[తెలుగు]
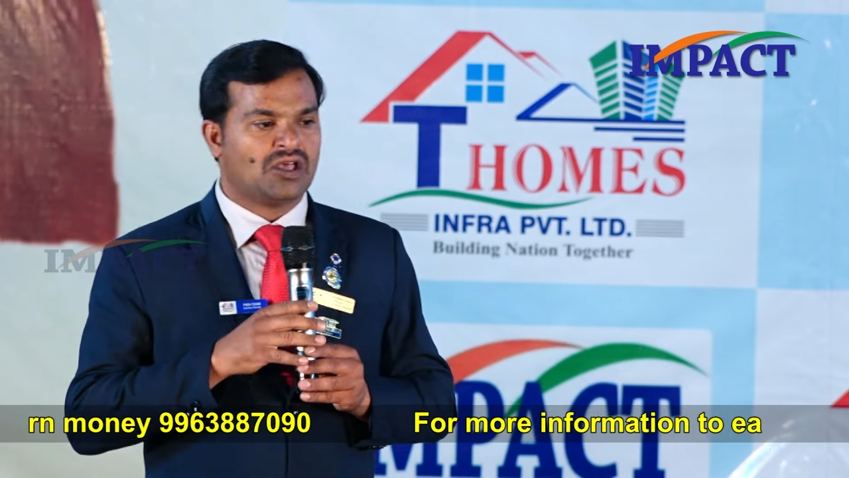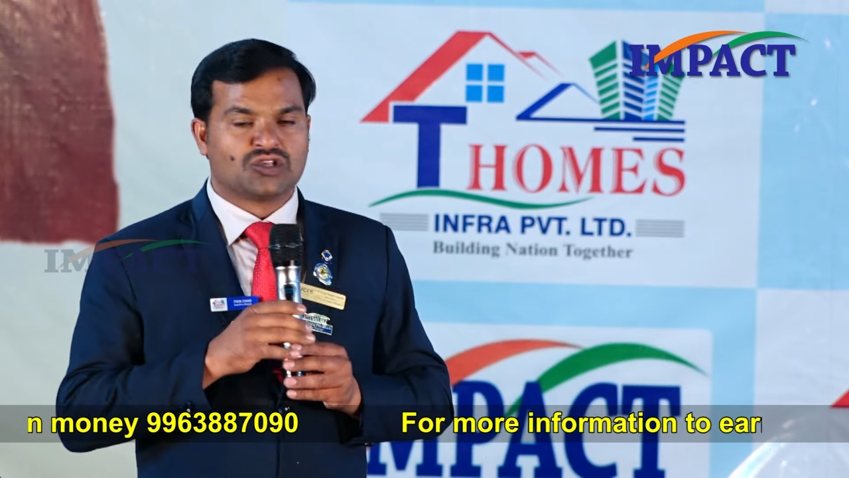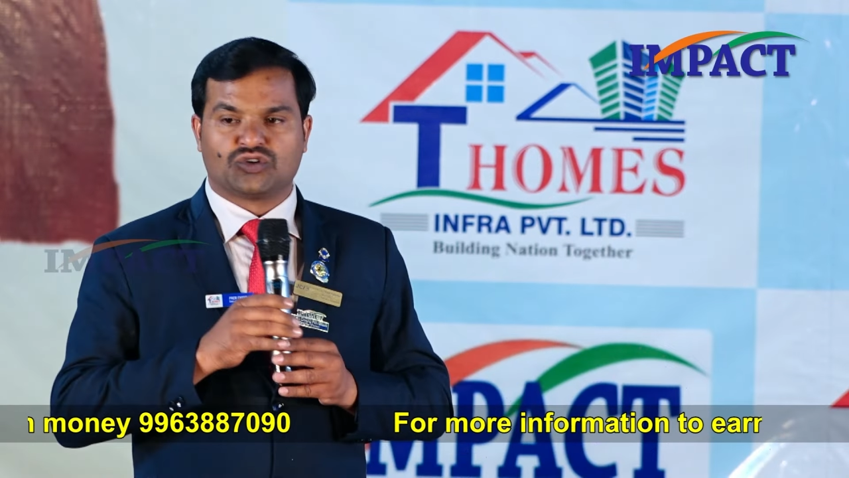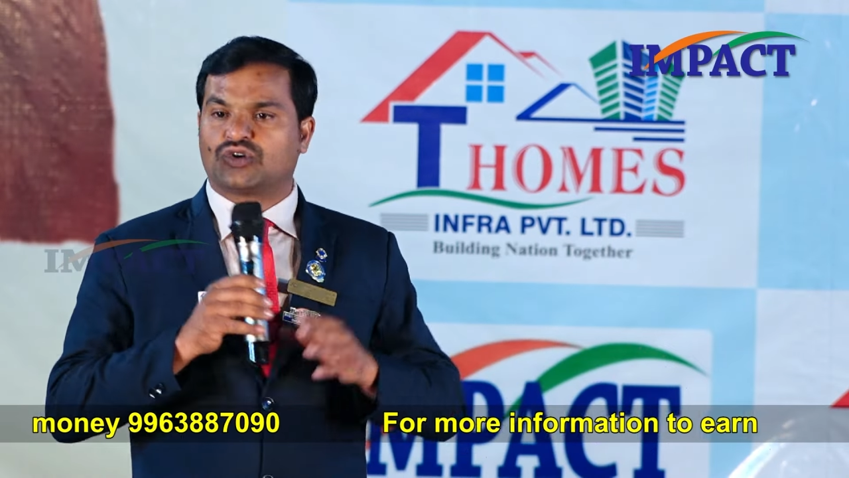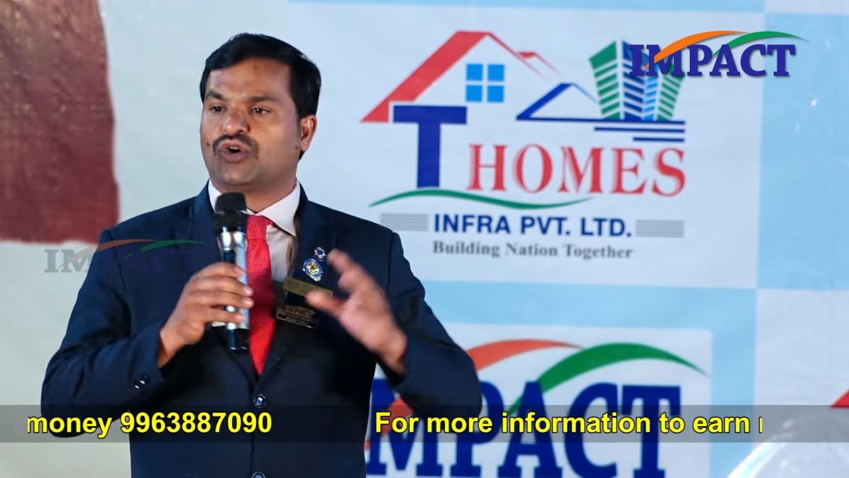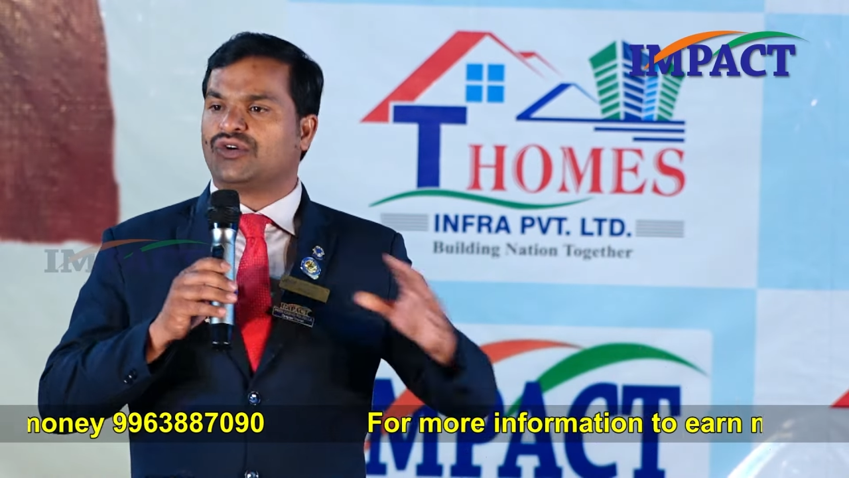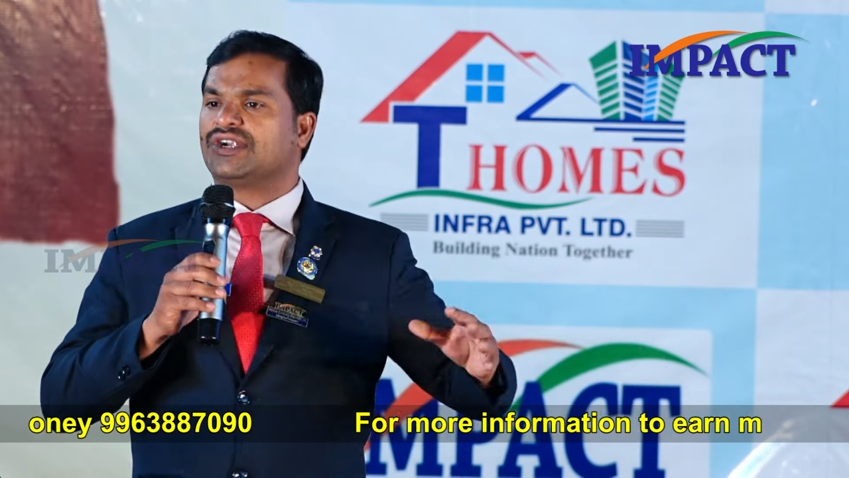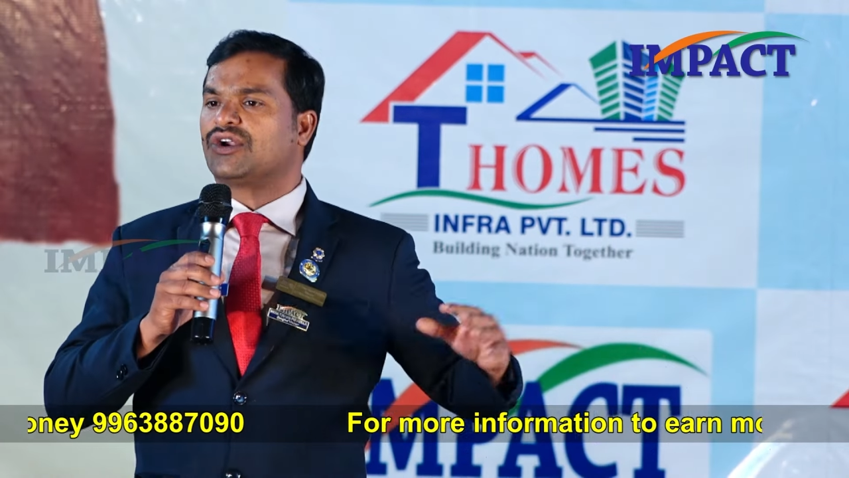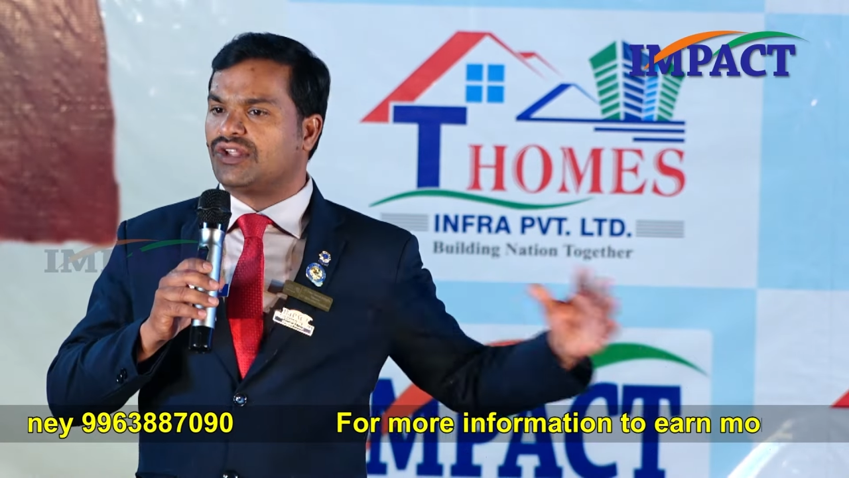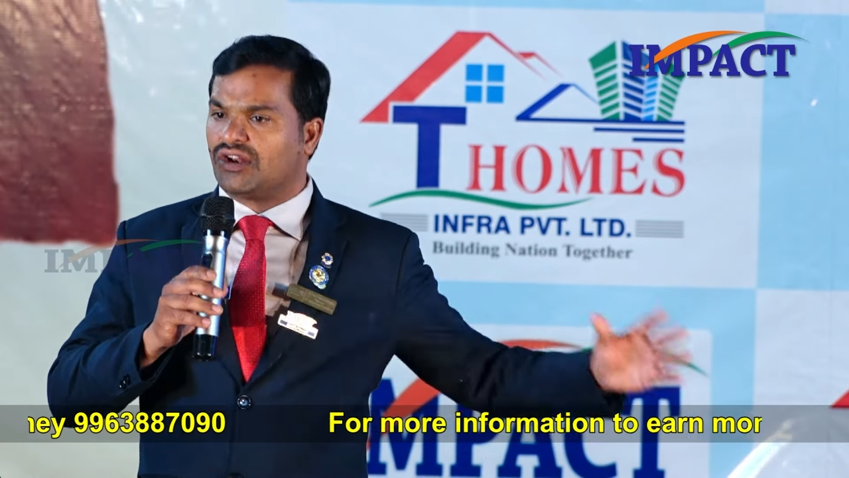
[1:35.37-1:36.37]
సో ట్వంటీ
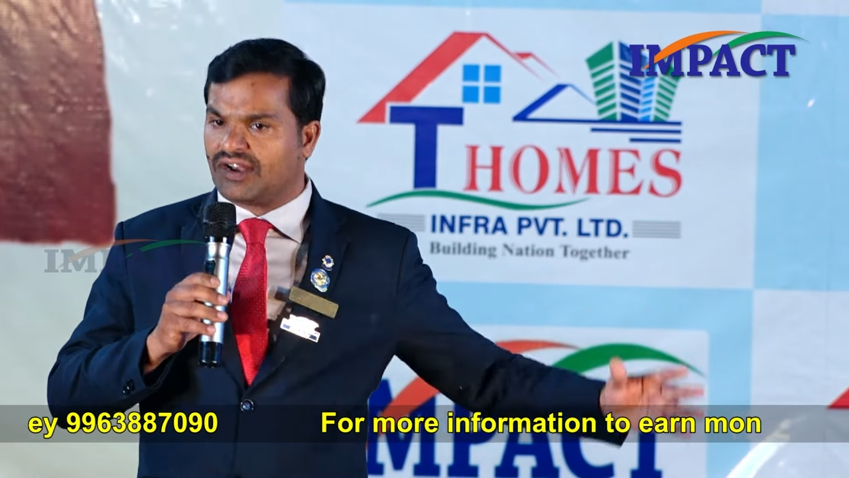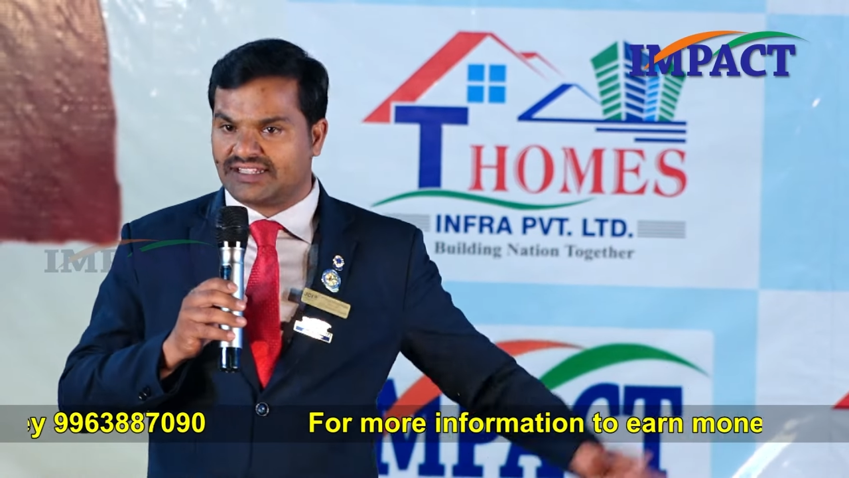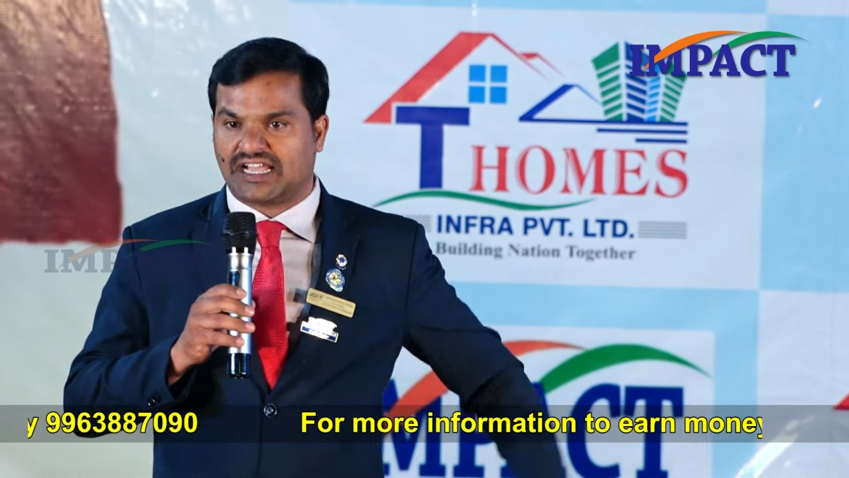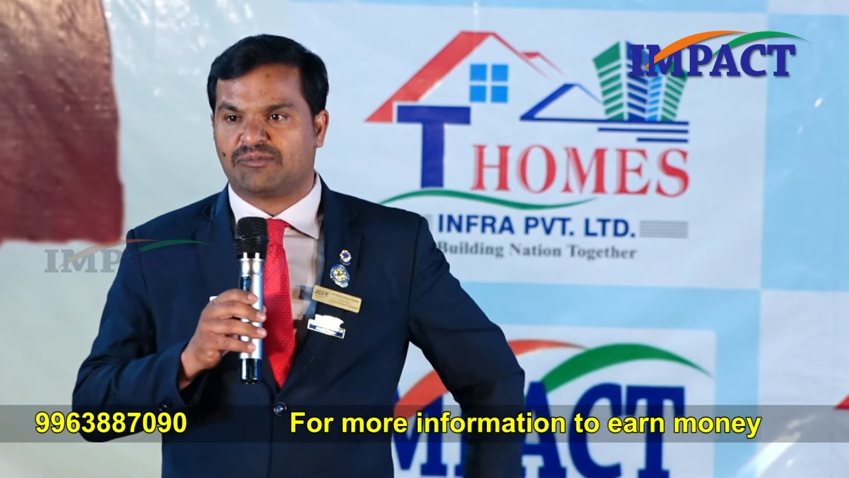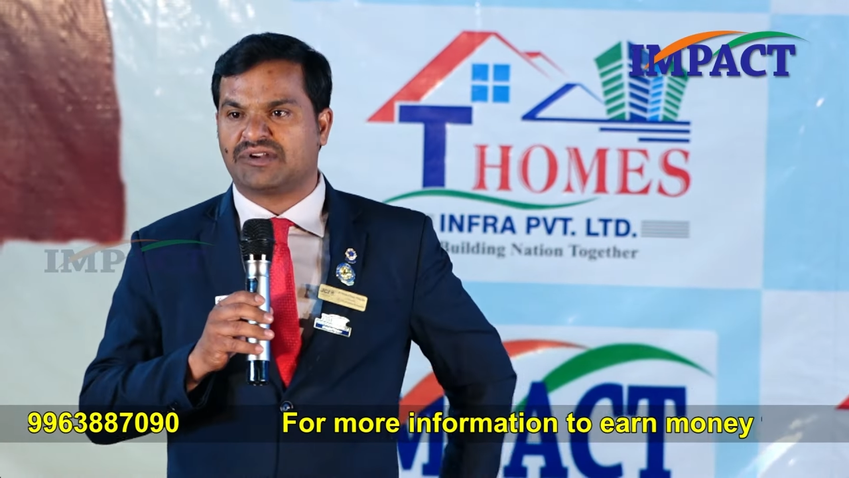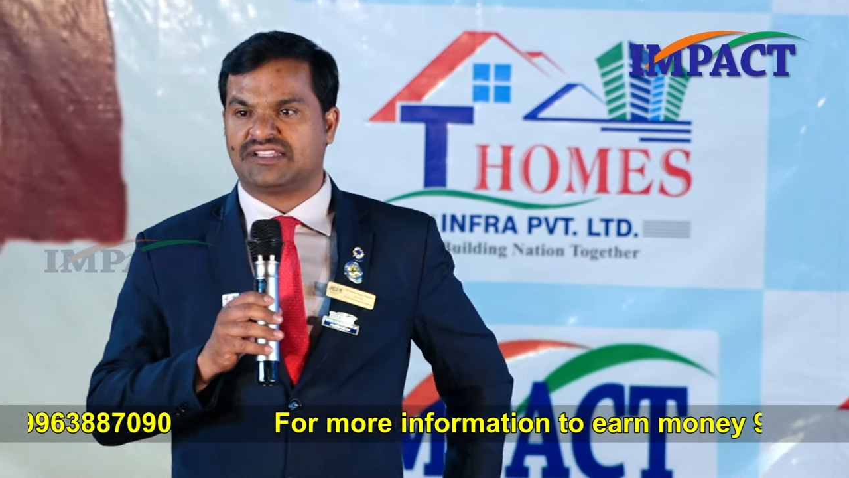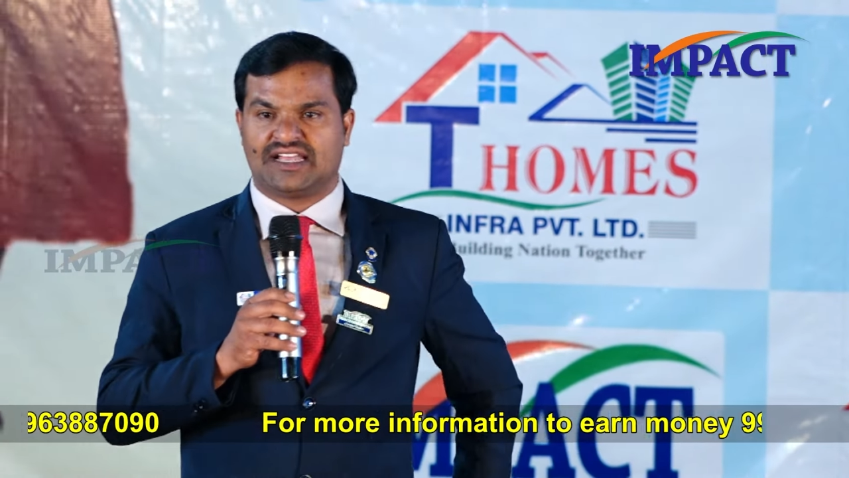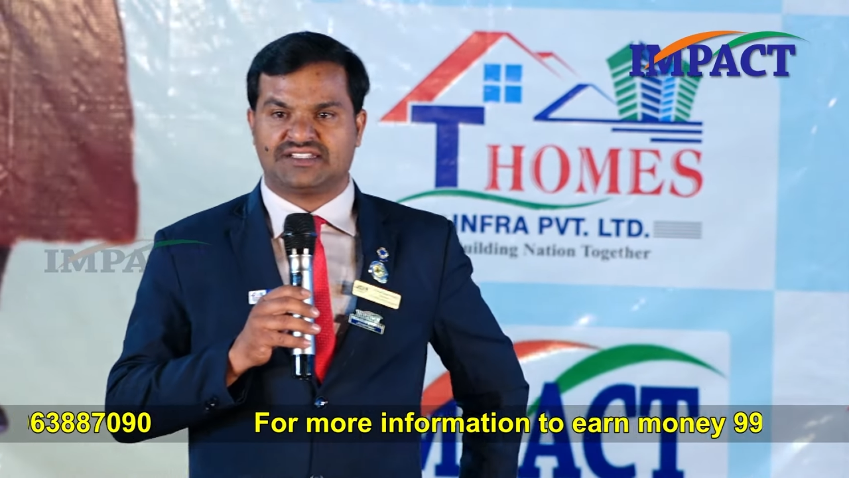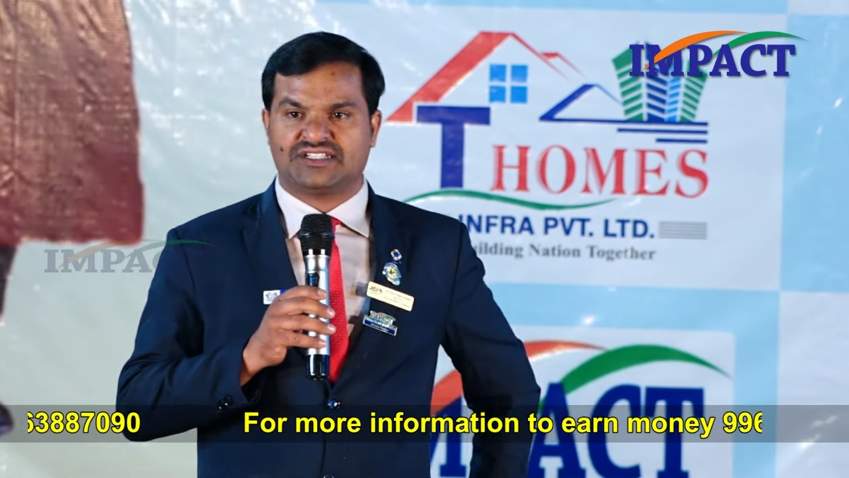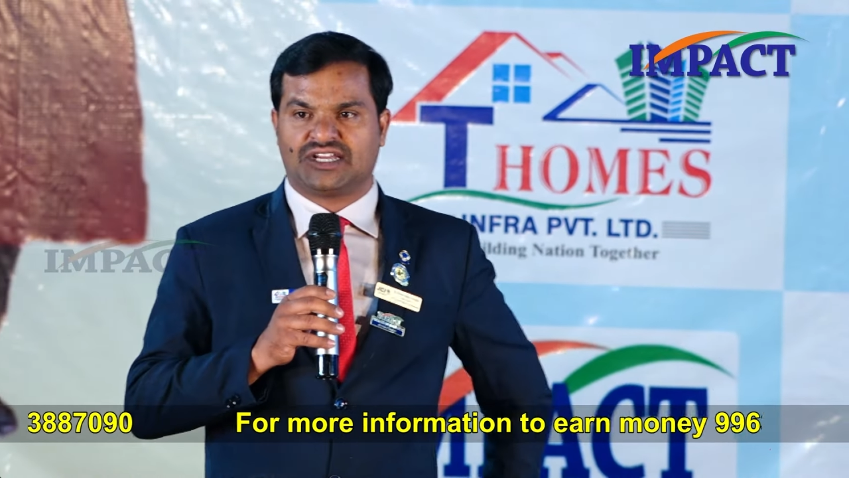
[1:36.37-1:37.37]
ట్వంటీలో నా జాబ్ రిజైన్
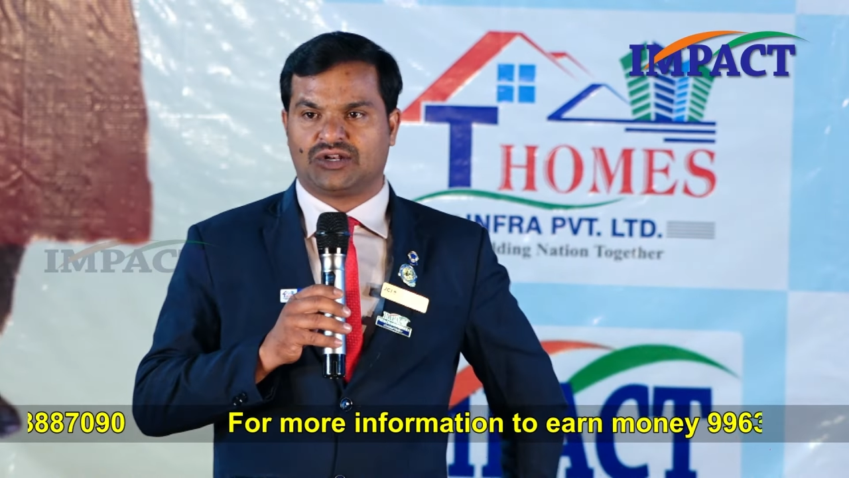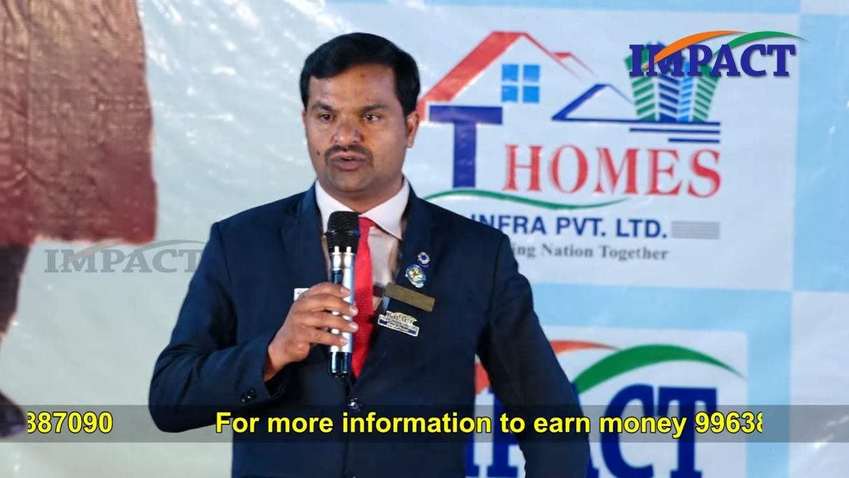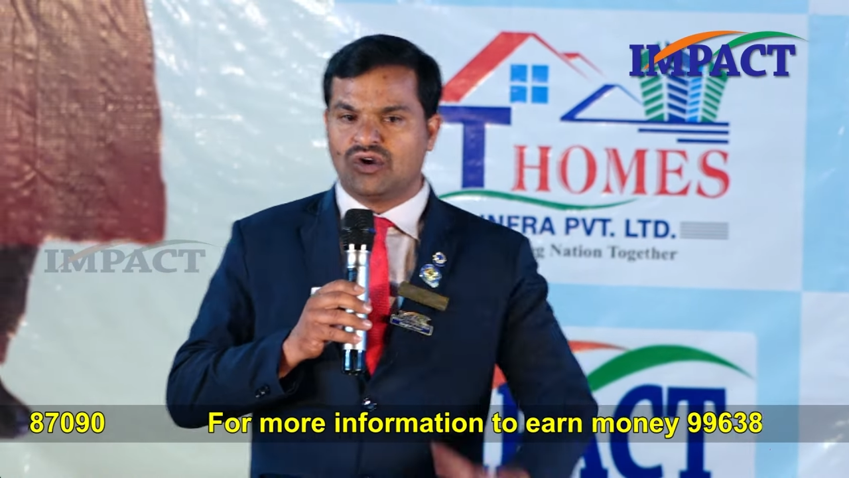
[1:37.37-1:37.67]
చేశాను